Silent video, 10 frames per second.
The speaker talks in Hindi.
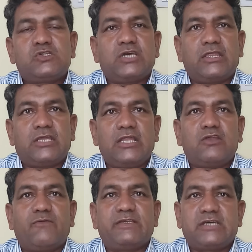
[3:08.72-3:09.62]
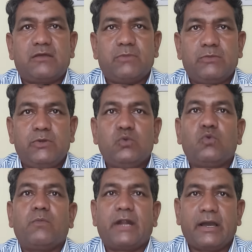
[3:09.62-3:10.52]
सैद्धांत वैचारिक मतभेदों
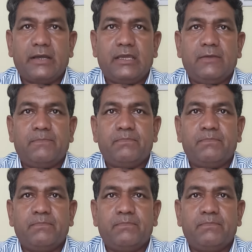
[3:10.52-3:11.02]
को बढ़ा करके